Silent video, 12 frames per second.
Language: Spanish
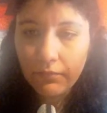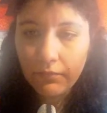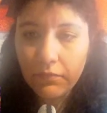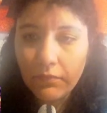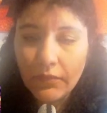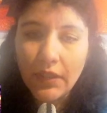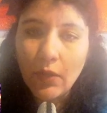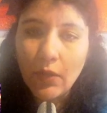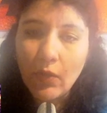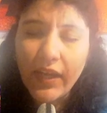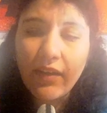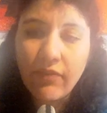de
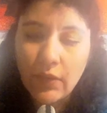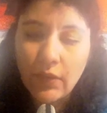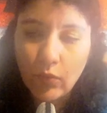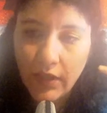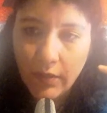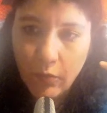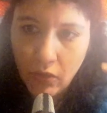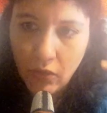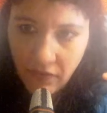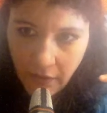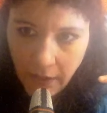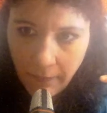una jefatura de
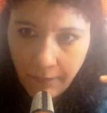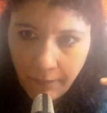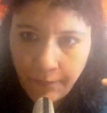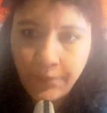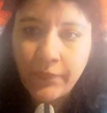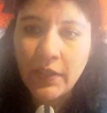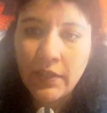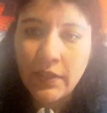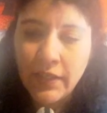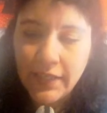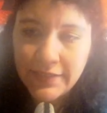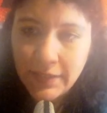policía,
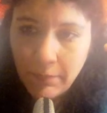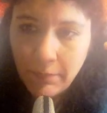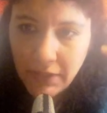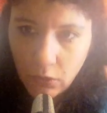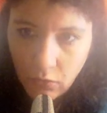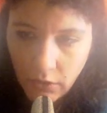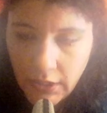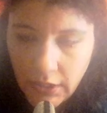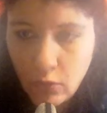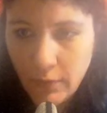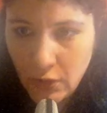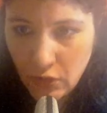de esta patrulla
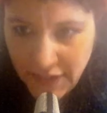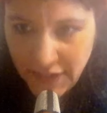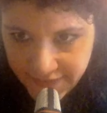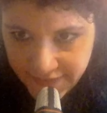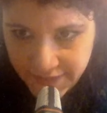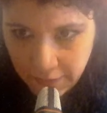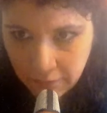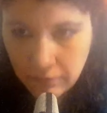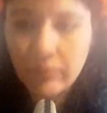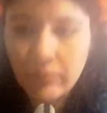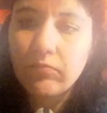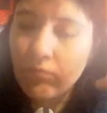número 13,
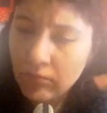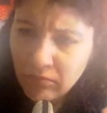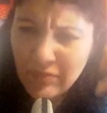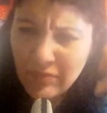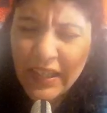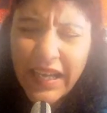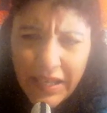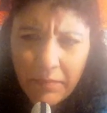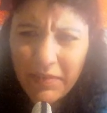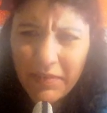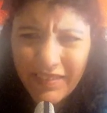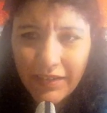que ahí
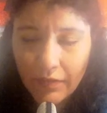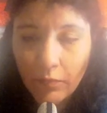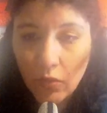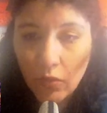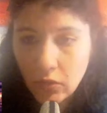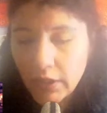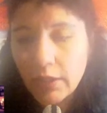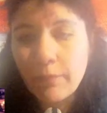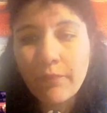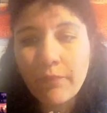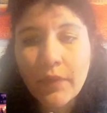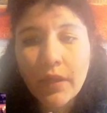empieza la simbología.
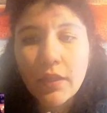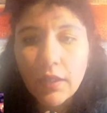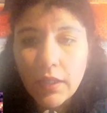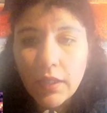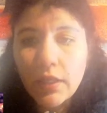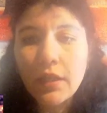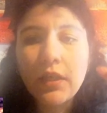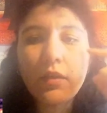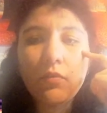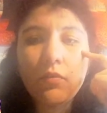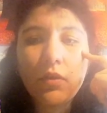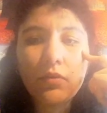Y
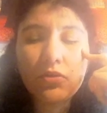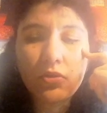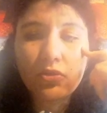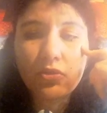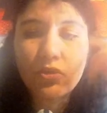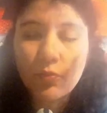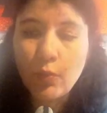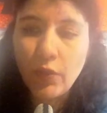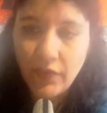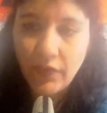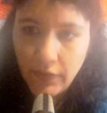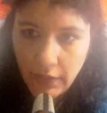luego estos dos
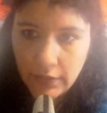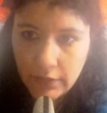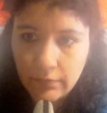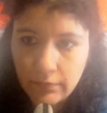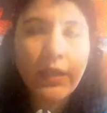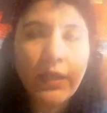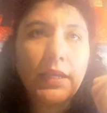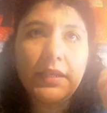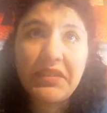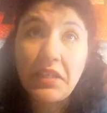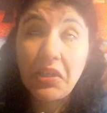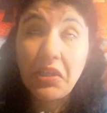policías
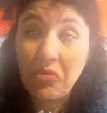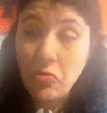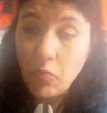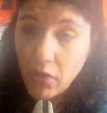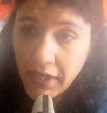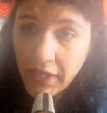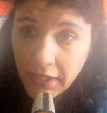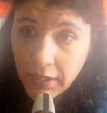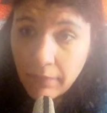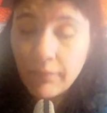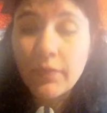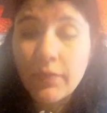están en un
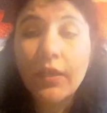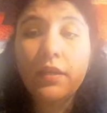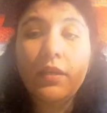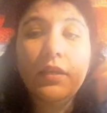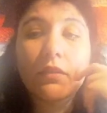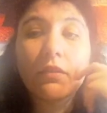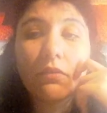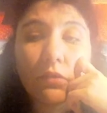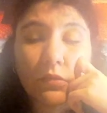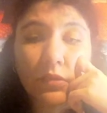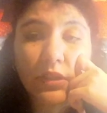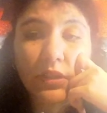muelle y
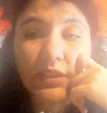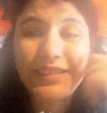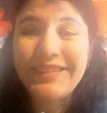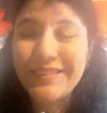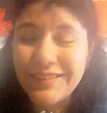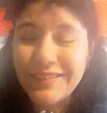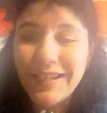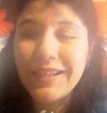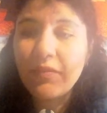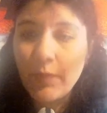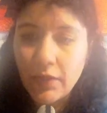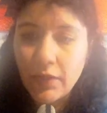entonces están
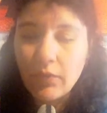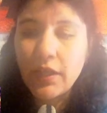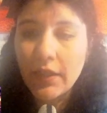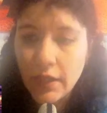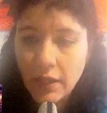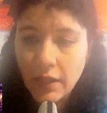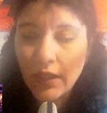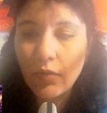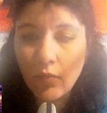esperando que llegue un